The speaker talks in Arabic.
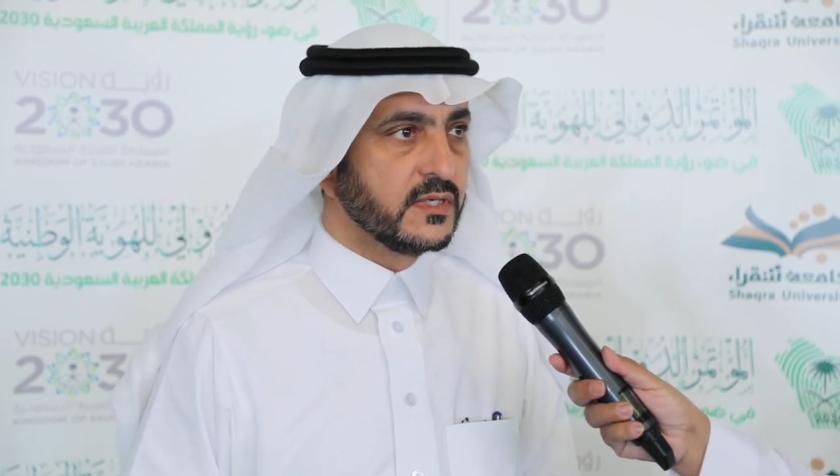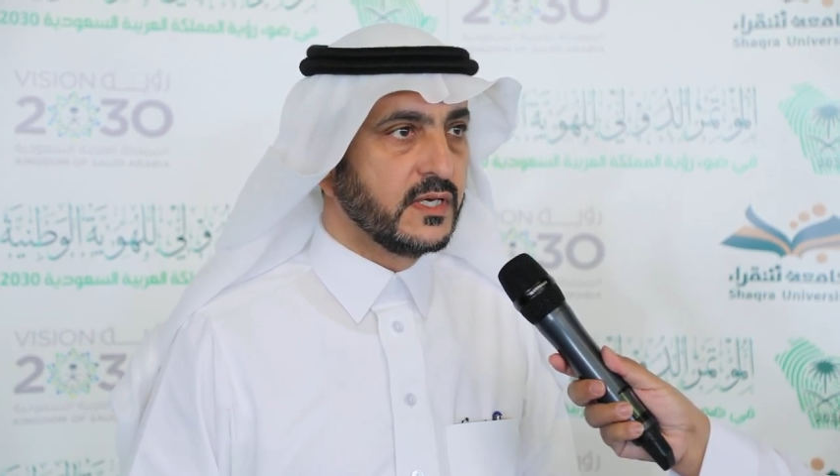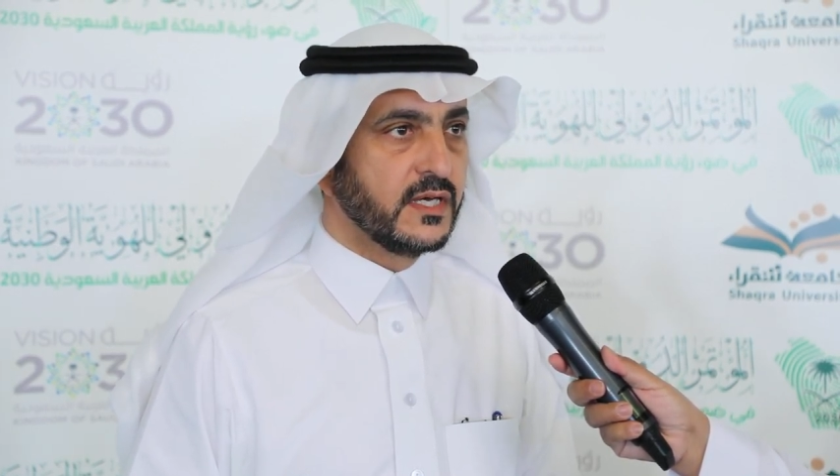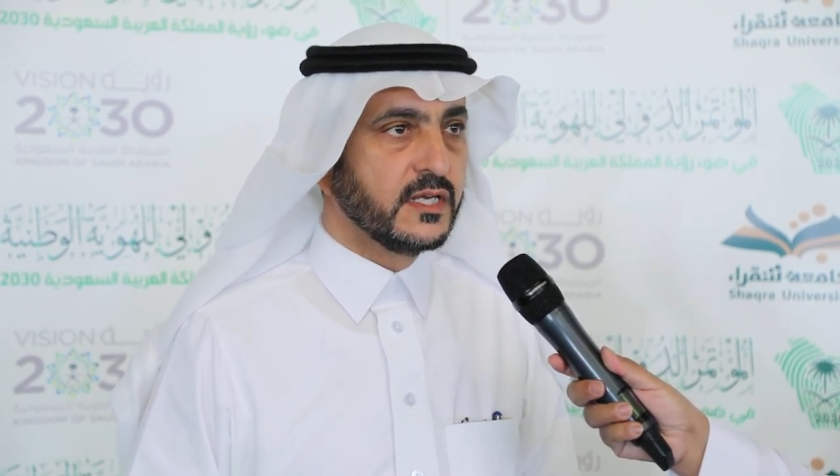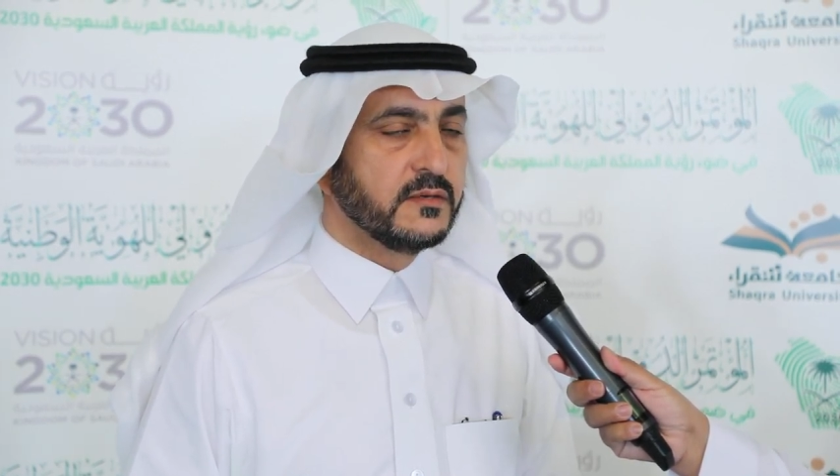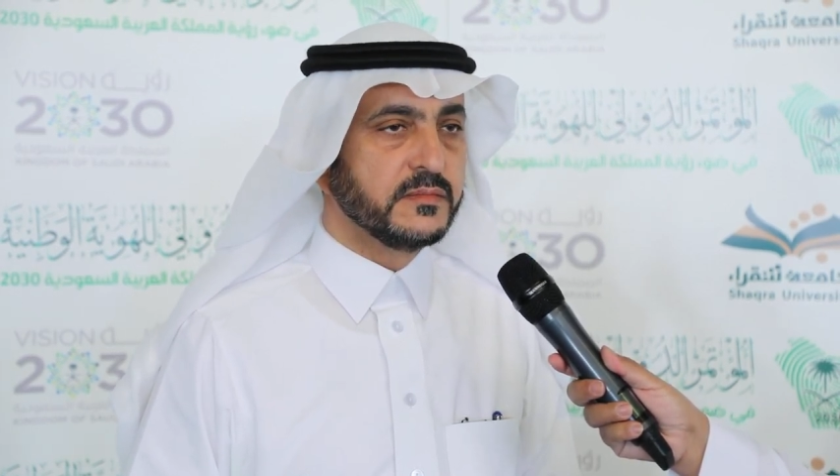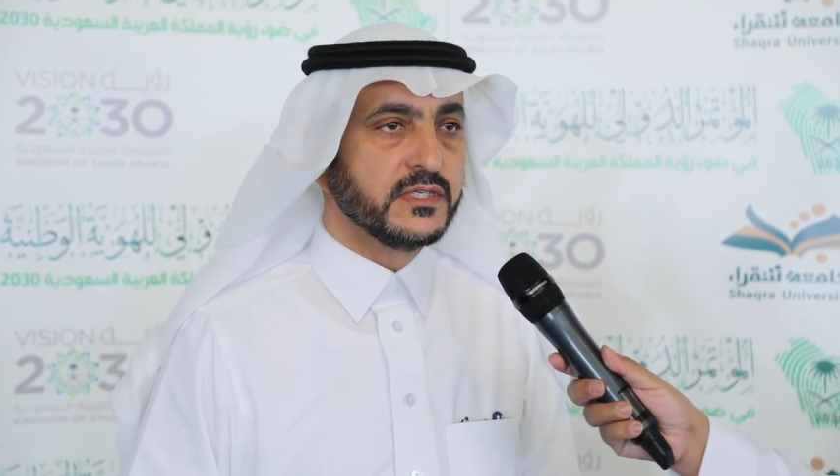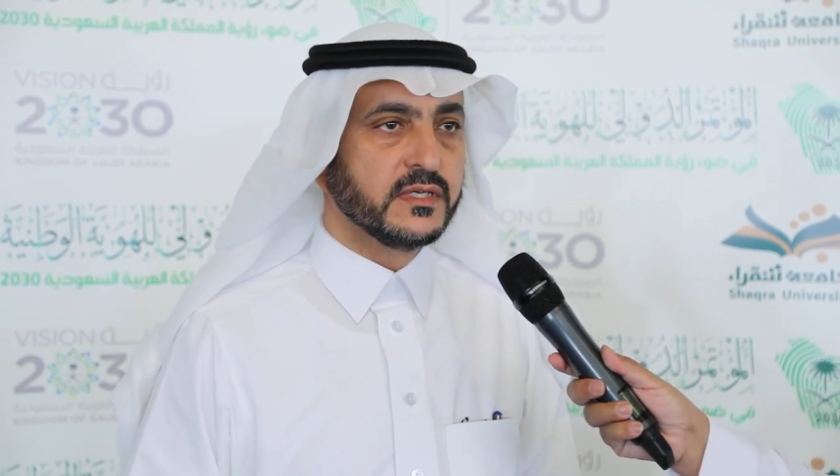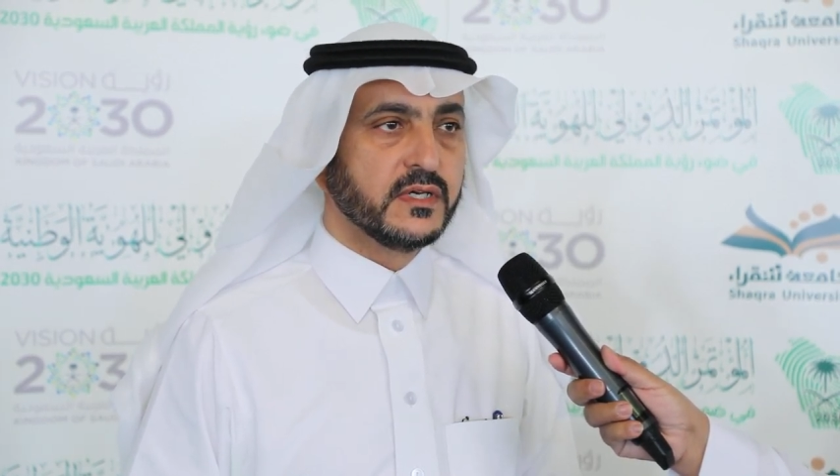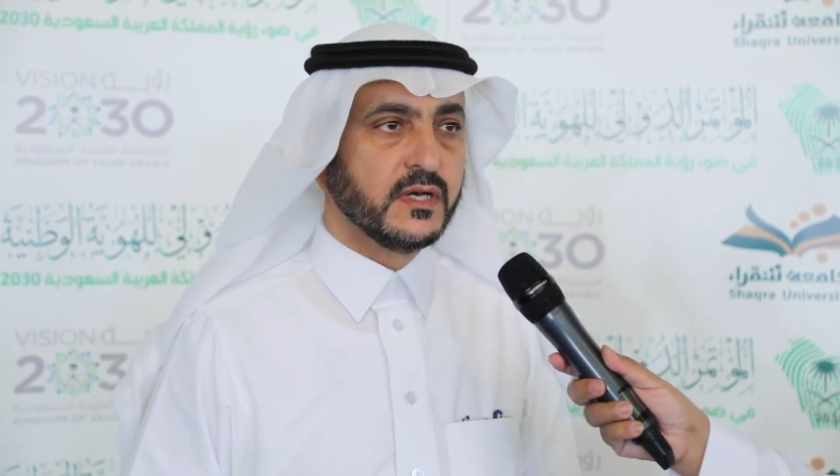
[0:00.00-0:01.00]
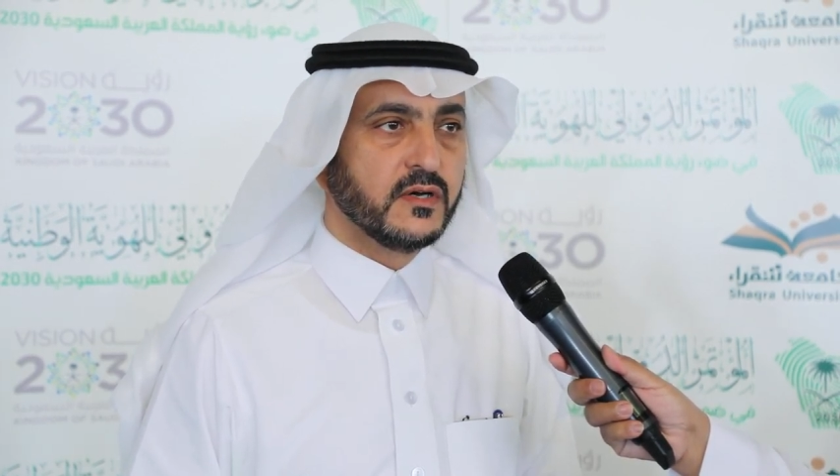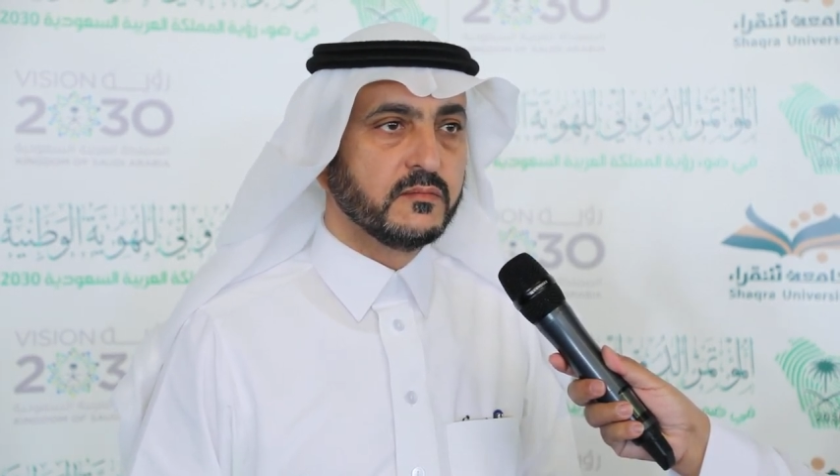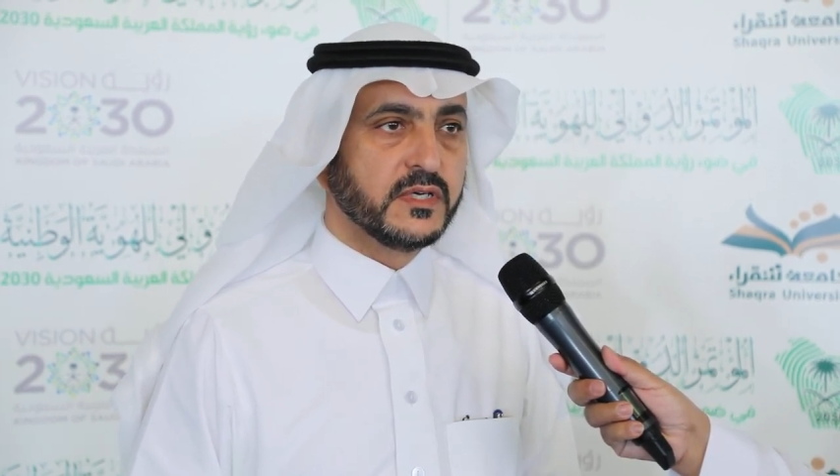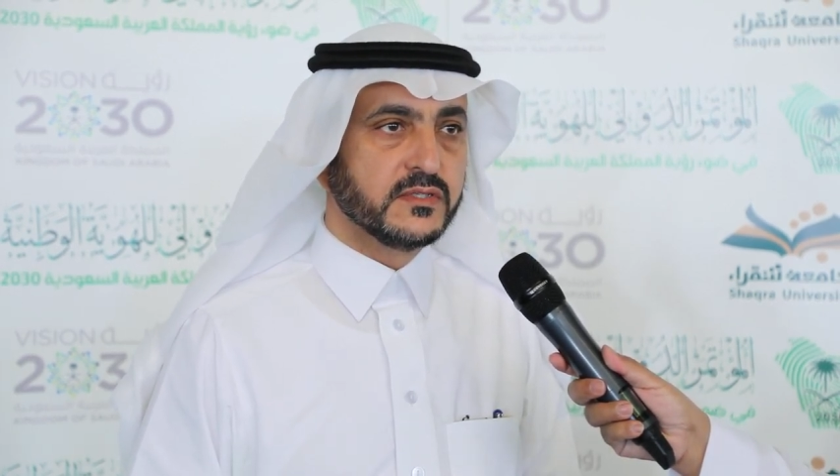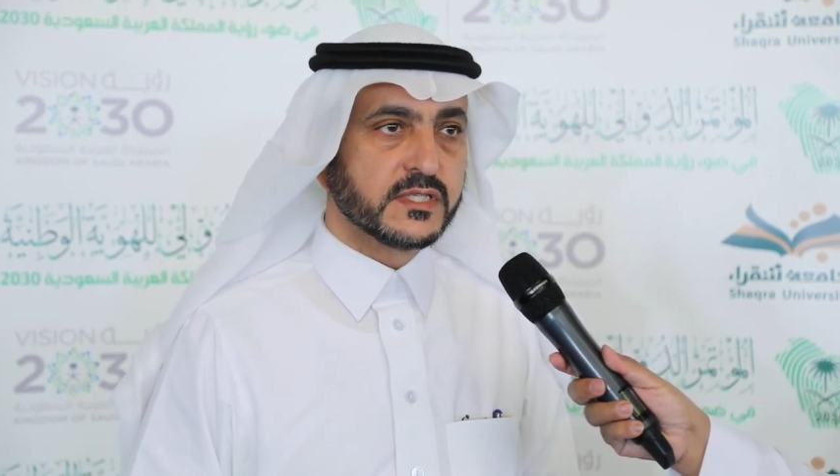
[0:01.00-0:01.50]
العالمي أو
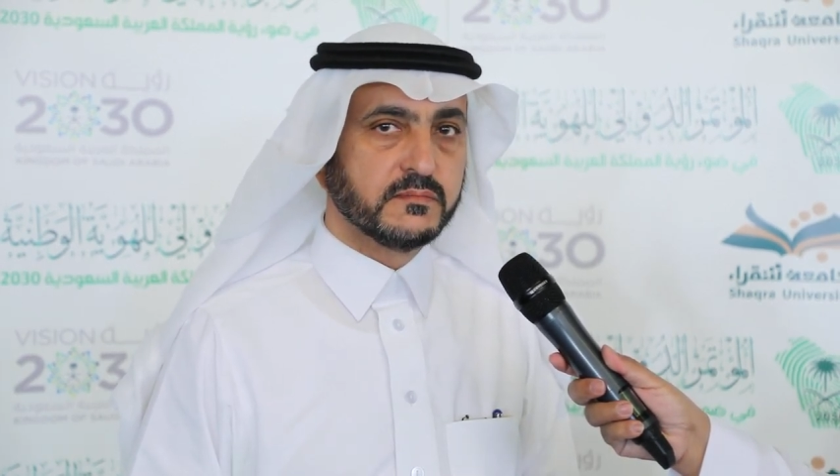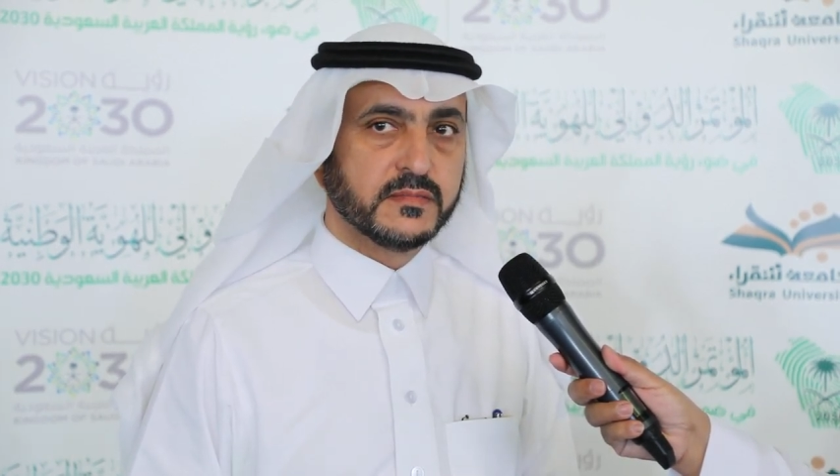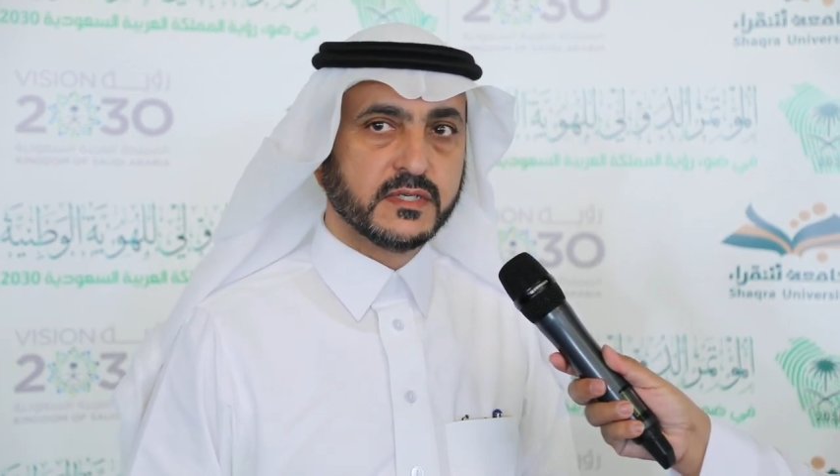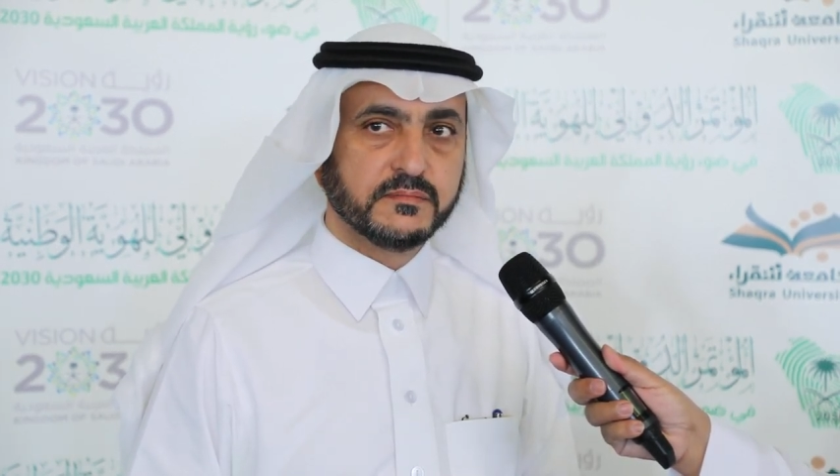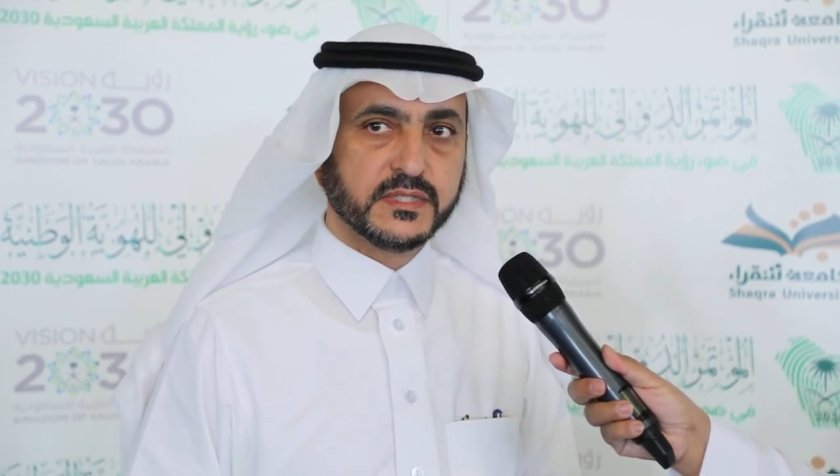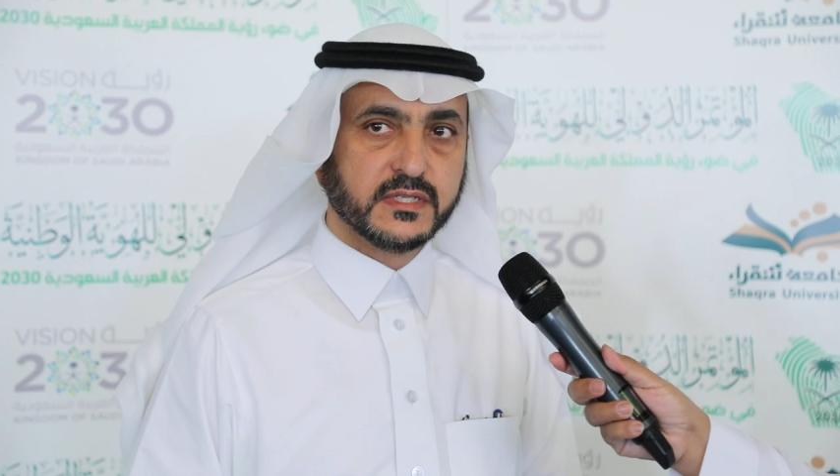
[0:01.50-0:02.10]
ما يسمى